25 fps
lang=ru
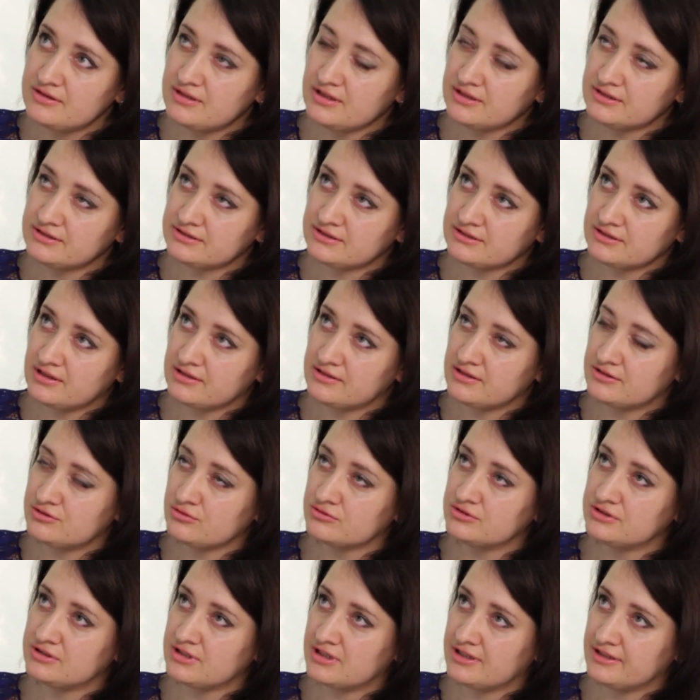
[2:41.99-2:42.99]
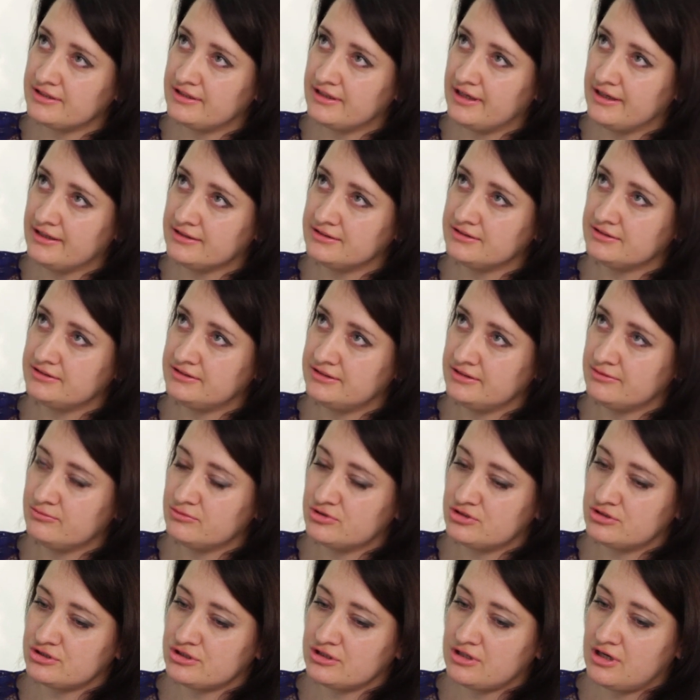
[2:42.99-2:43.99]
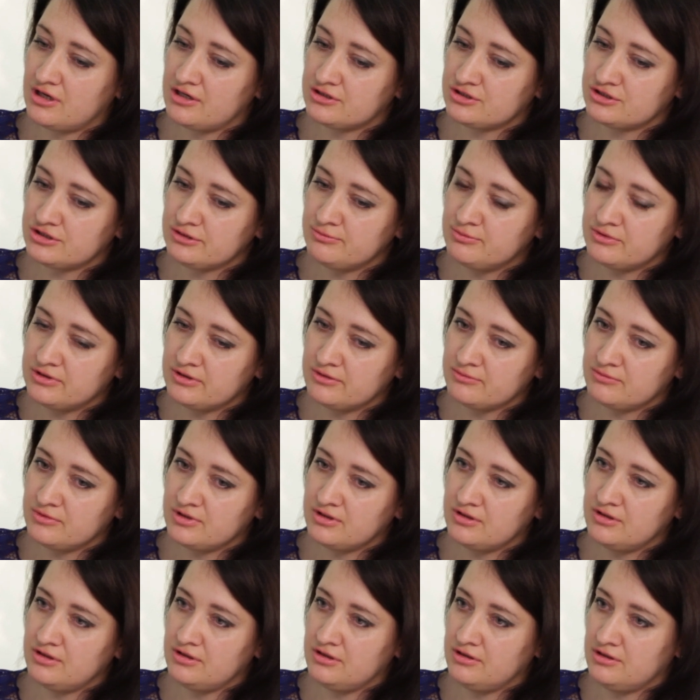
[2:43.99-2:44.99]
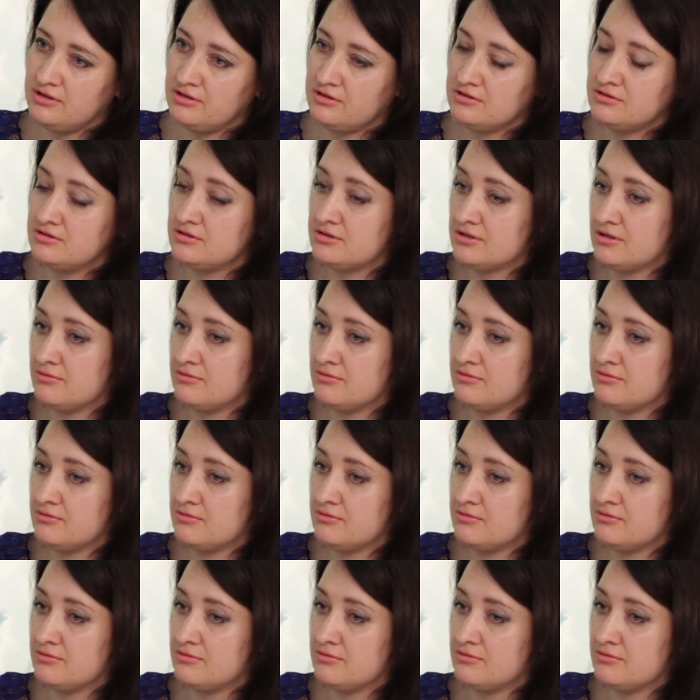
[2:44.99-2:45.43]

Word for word: так сказать, он страдает теми же ошибками и